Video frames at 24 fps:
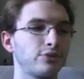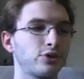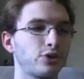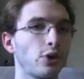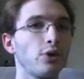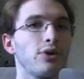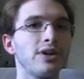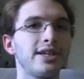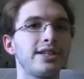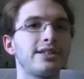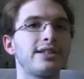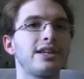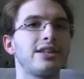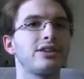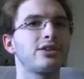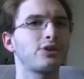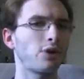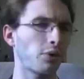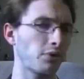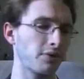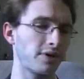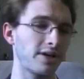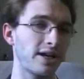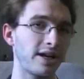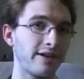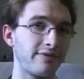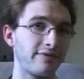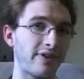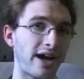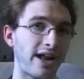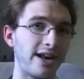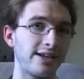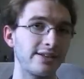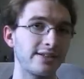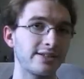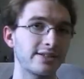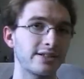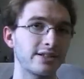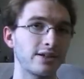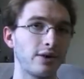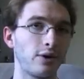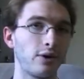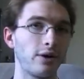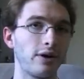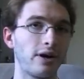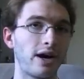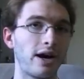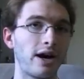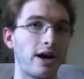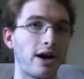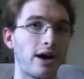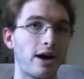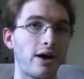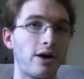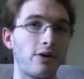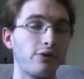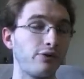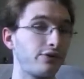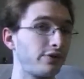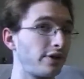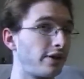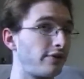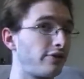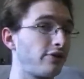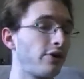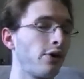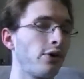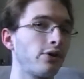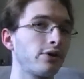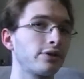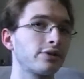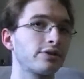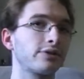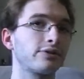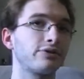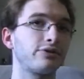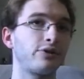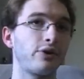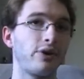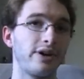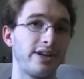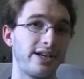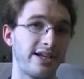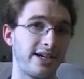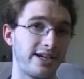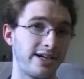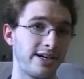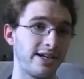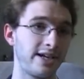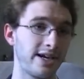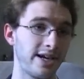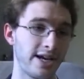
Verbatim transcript: durch den dunklen Wald auf der Flucht vor der